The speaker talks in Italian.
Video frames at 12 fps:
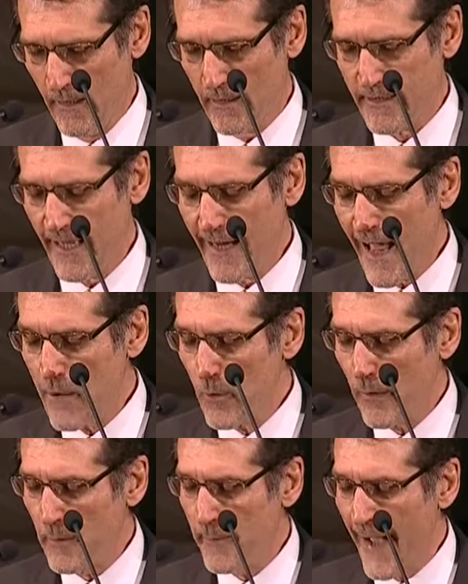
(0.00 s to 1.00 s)
sarà un
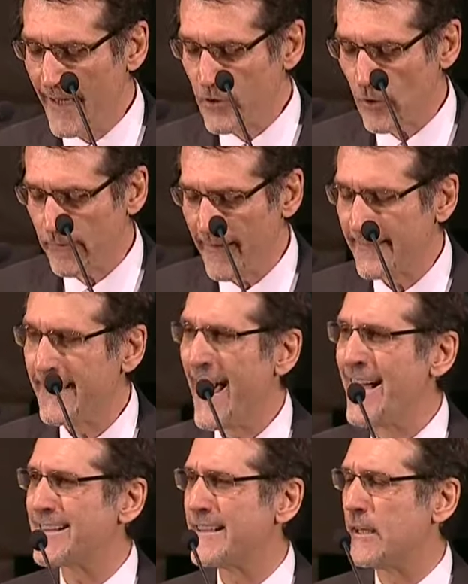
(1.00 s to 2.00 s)
equipaggio
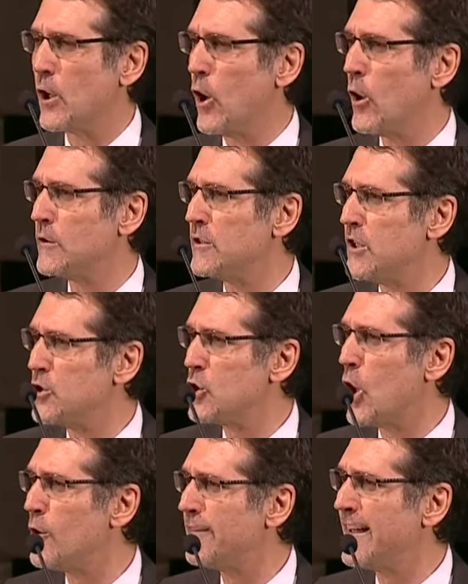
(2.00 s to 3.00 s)
fantastico di
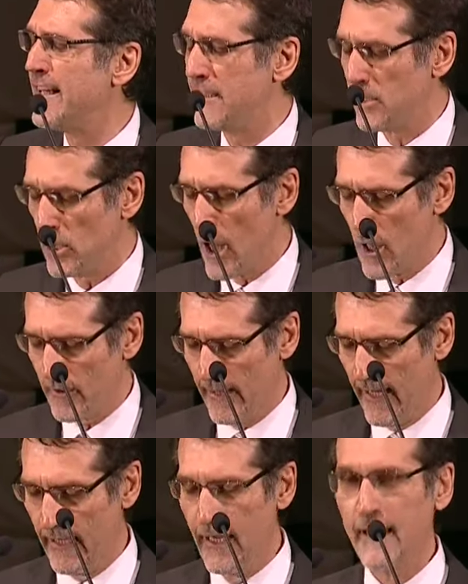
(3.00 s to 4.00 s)
giovani e di
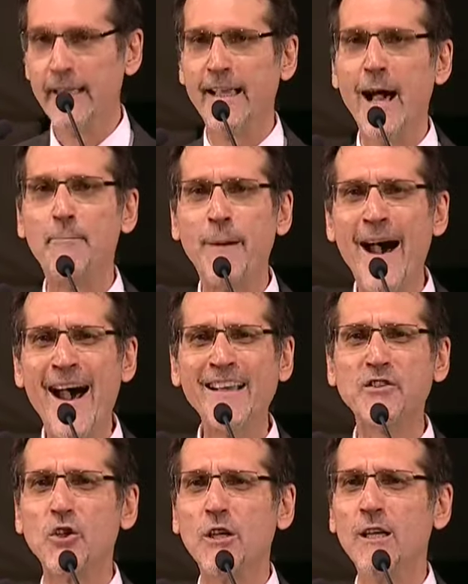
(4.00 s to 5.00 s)
donne
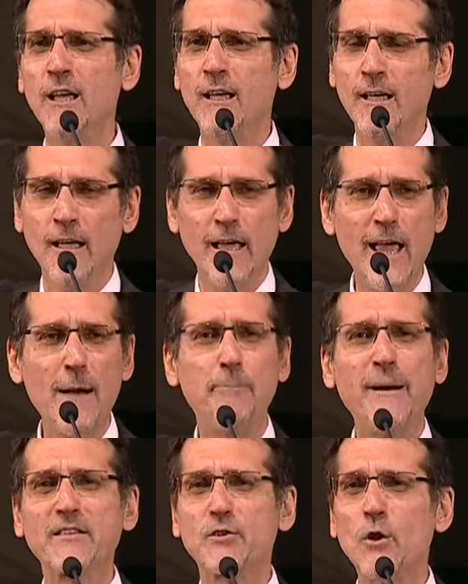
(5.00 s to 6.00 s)
capaci e
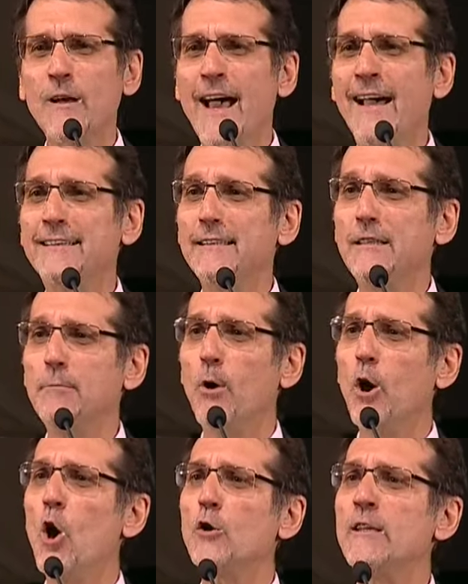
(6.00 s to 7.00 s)
appassionati di
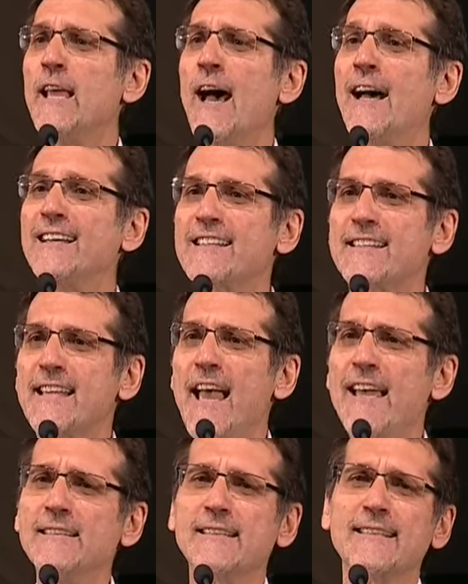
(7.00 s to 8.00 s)
Bologna
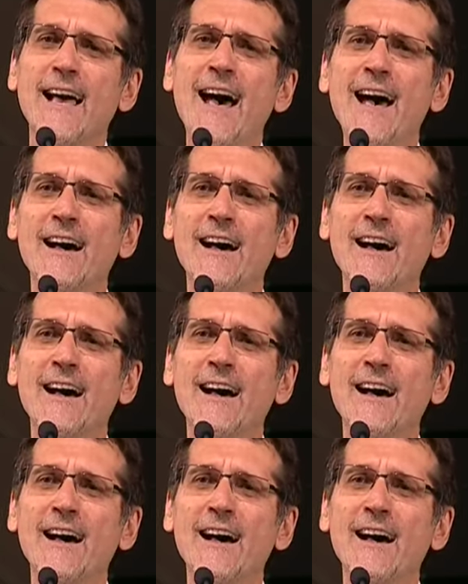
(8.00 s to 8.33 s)
senza